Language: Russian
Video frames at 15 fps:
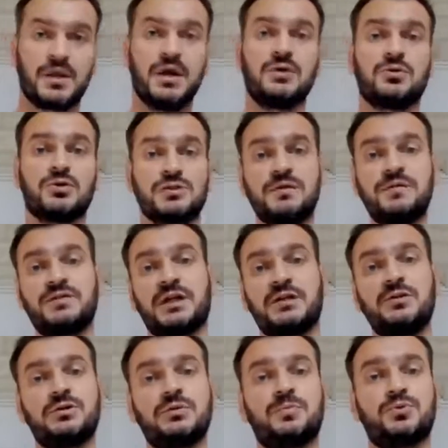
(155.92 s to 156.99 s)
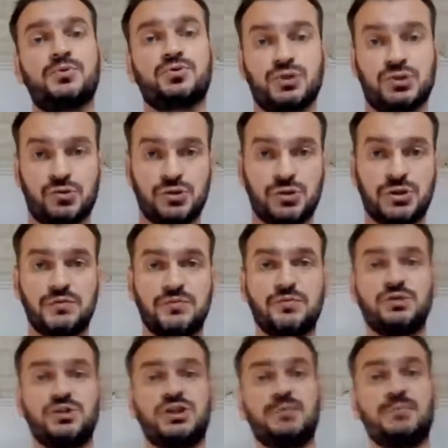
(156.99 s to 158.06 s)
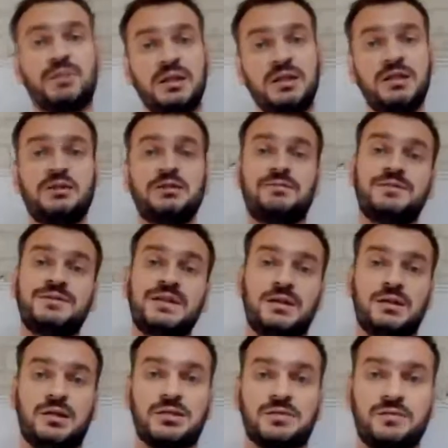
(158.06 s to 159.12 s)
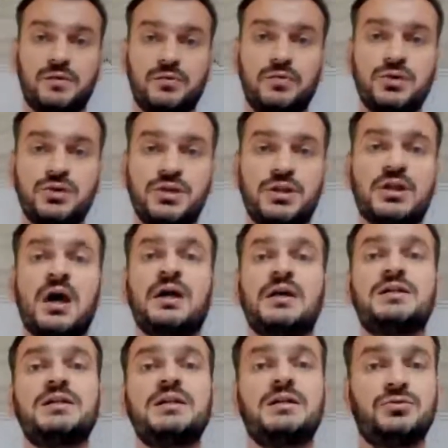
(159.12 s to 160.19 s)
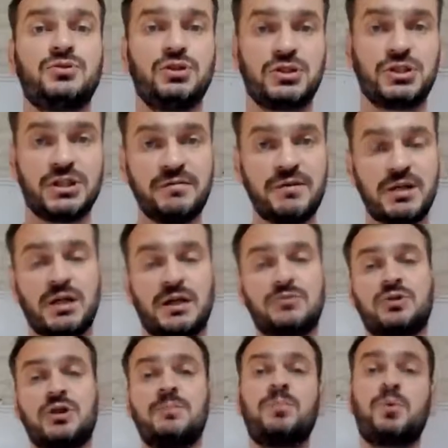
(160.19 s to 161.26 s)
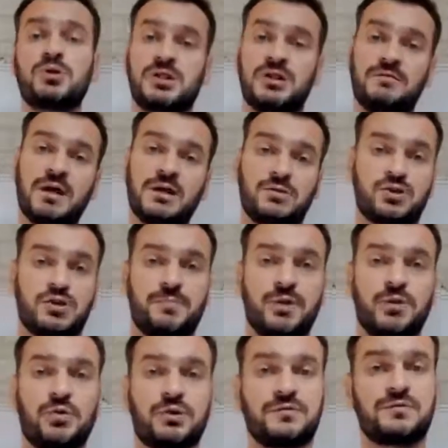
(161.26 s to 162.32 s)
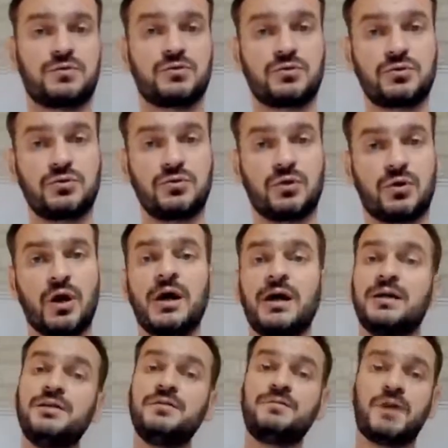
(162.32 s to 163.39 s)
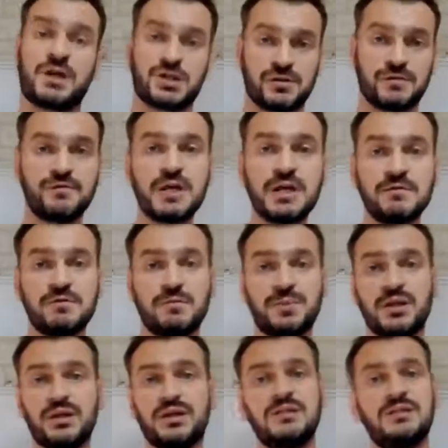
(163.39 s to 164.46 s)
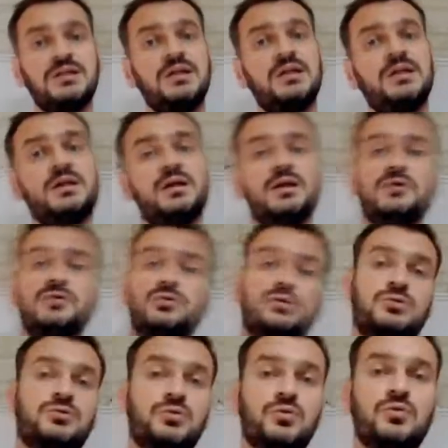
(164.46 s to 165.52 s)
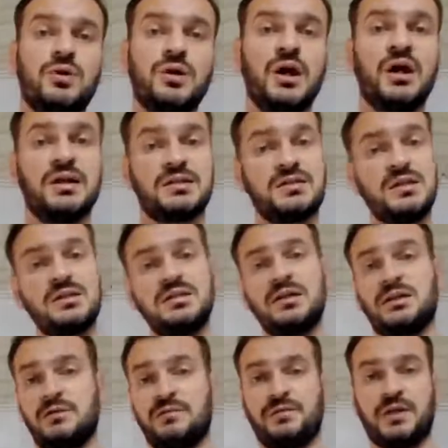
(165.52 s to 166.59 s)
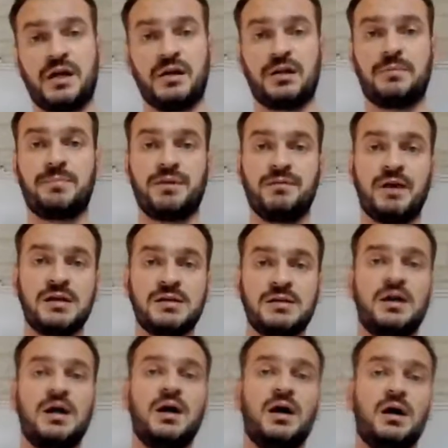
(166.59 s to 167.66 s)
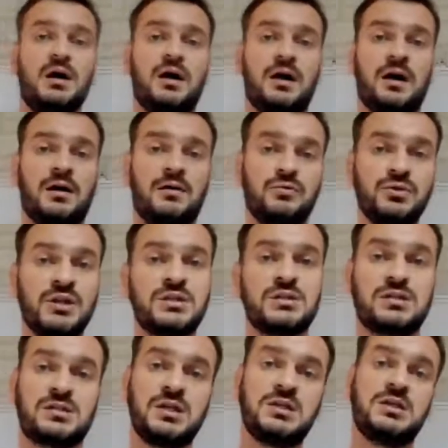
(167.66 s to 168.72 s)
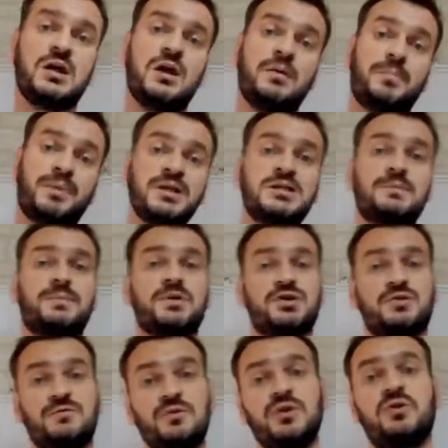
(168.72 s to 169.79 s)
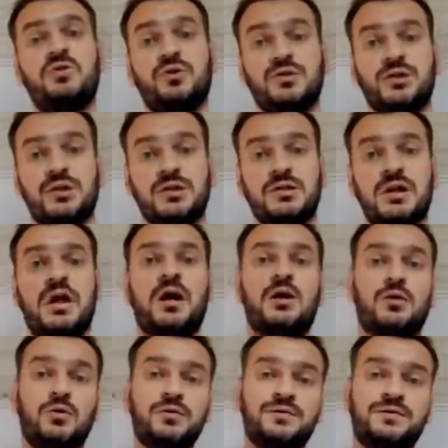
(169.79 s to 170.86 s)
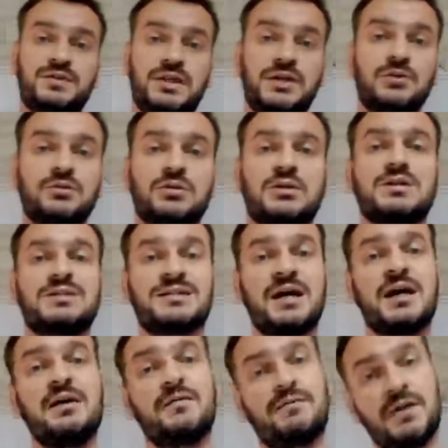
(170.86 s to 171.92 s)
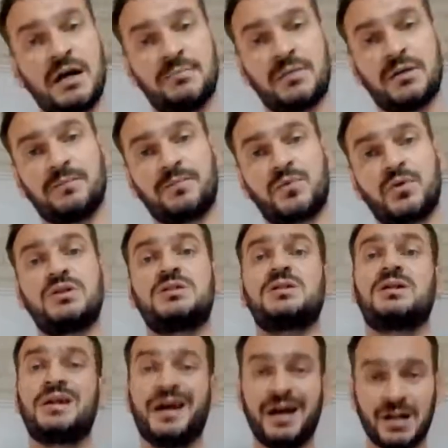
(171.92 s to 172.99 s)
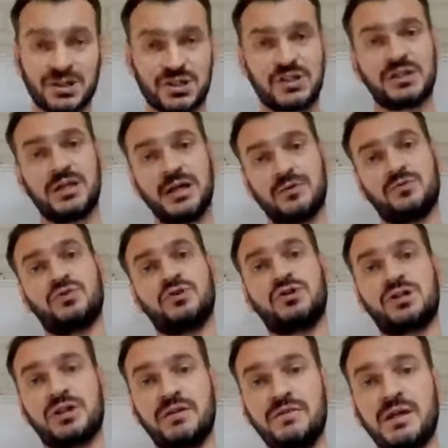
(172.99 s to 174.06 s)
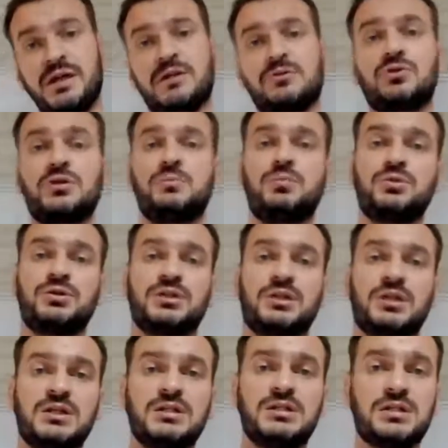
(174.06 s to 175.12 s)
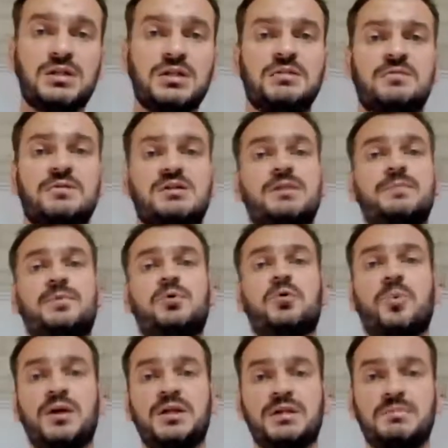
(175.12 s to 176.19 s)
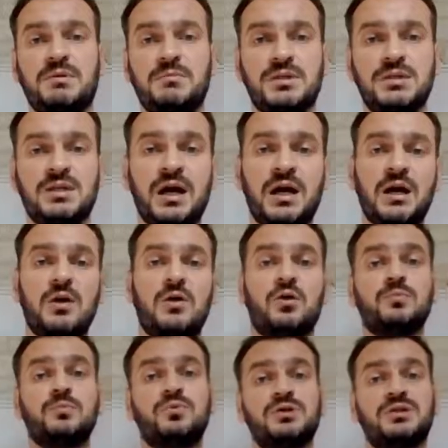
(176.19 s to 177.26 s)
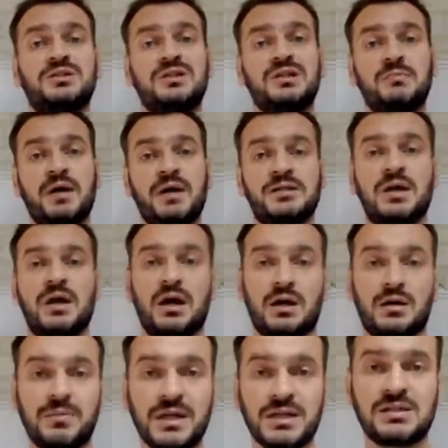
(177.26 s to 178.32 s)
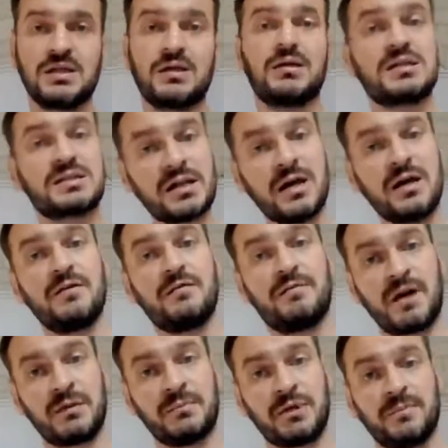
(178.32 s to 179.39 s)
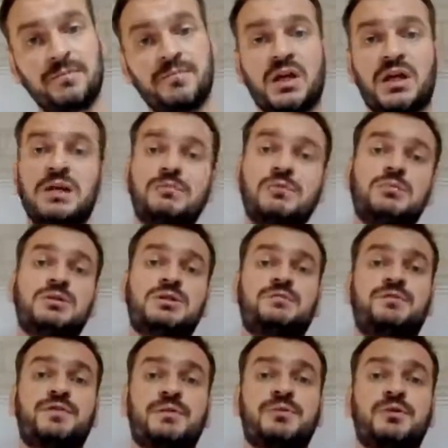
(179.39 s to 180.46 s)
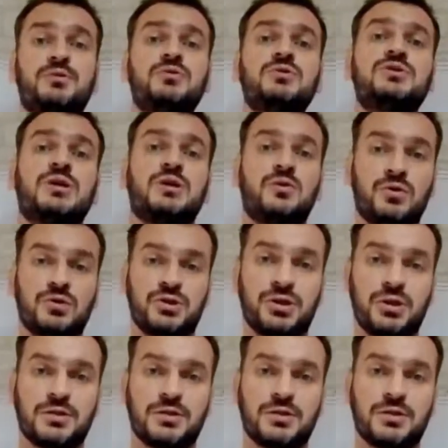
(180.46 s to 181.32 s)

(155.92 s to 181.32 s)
То есть вы встаете под уже существующие планеты, вы заняли свою очередь, и следующий человек, который после вас уже приходит в структуру, неважно, вы его пригласили или кто-то другой, здесь нет реферальных привязок, а, у нас здесь принцип живой очереди. Он встает за вами. То есть каждый следующий человек, который будет регистрироваться и покупать себе места, он будет занимать место за вами. Таким образом формируется очередь.